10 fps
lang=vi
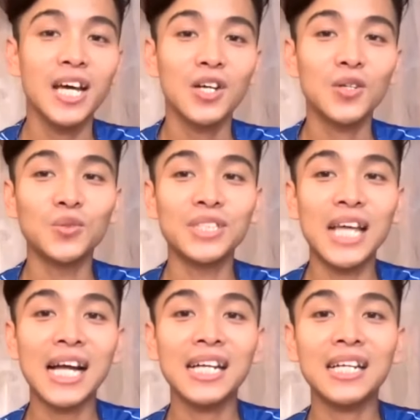cùng
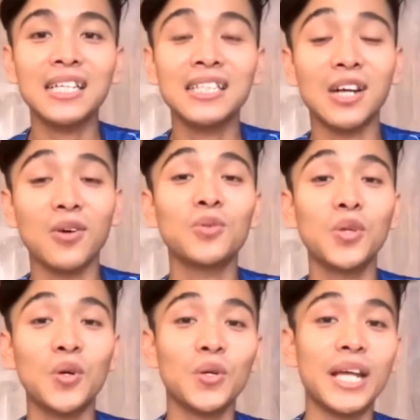sang à, cháu
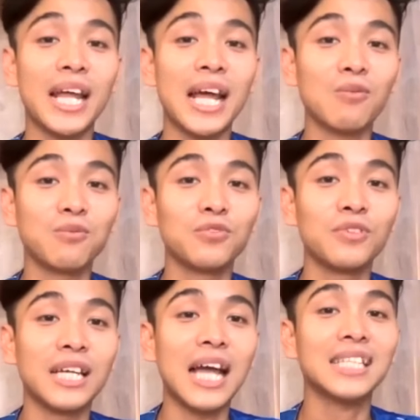ông tổ để học
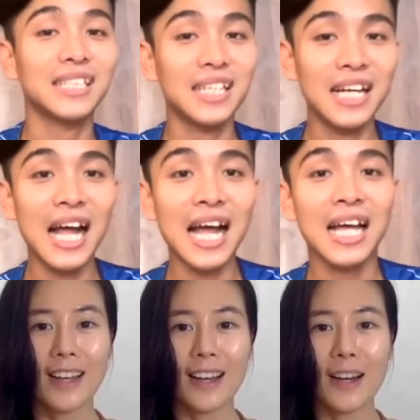về Astanga.
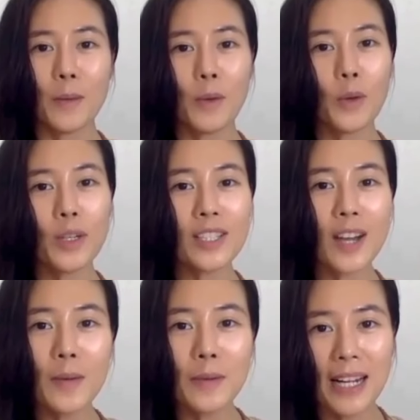À, buổi
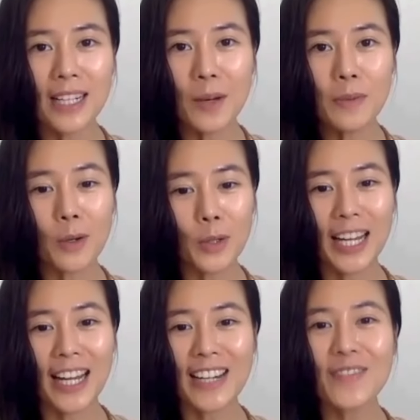workshop ở Bangkok hồi
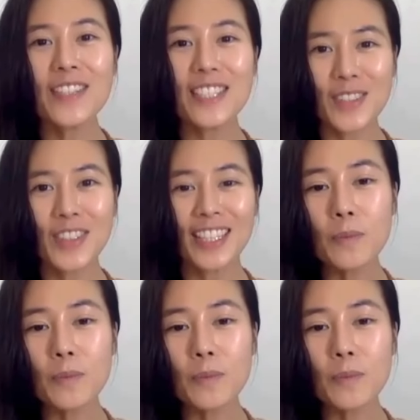tháng năm vừa rồi